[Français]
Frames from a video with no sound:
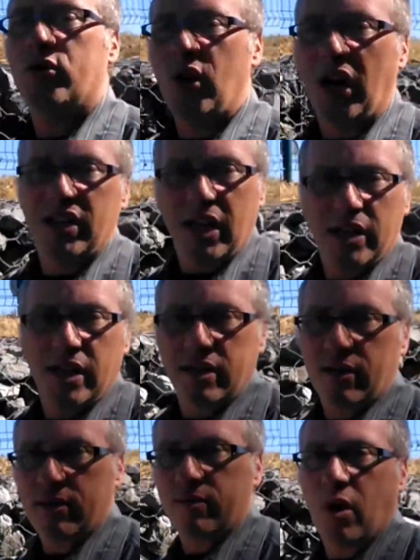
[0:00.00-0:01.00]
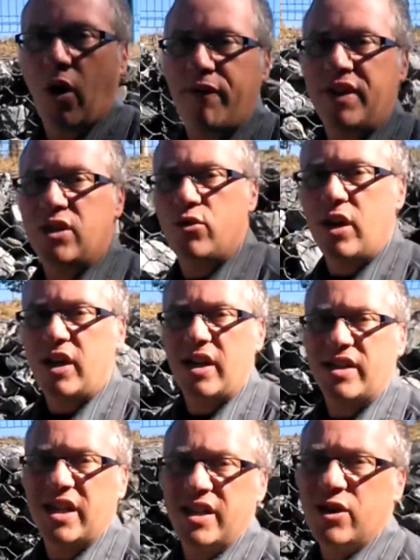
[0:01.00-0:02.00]
sur Internet. En fait,
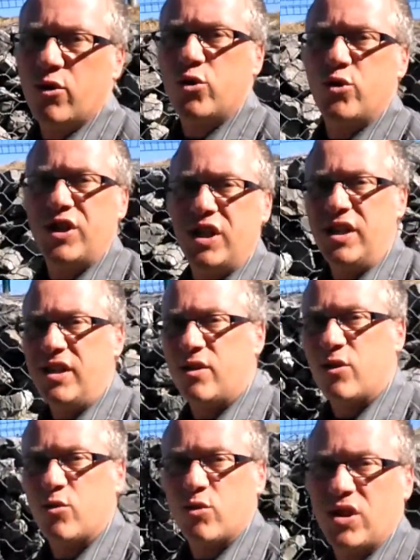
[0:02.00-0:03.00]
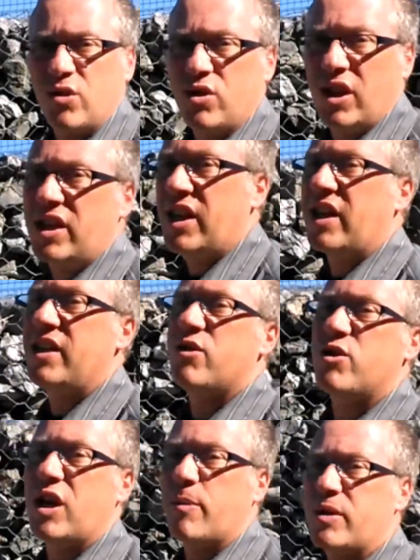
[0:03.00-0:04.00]
la technique que j'utilise, ce sont toutes des
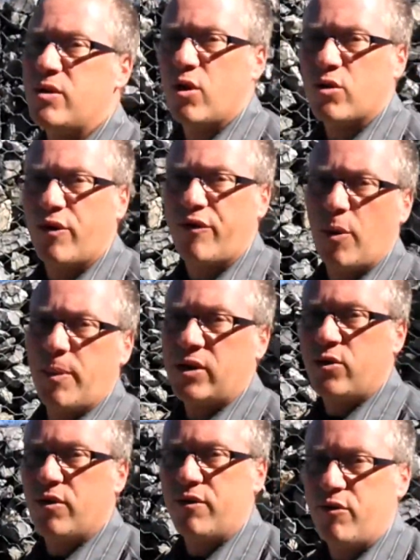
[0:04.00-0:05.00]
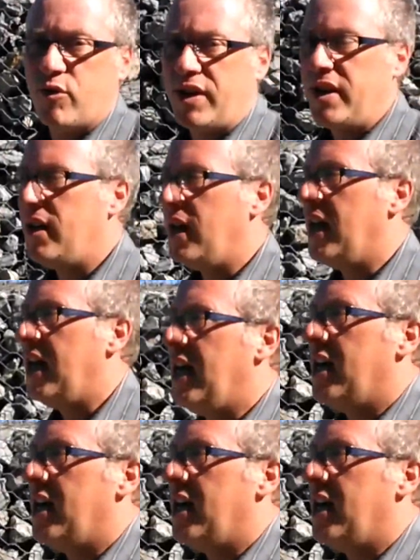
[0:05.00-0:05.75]
techniques que j'ai apprises lors de formation, vous voyez,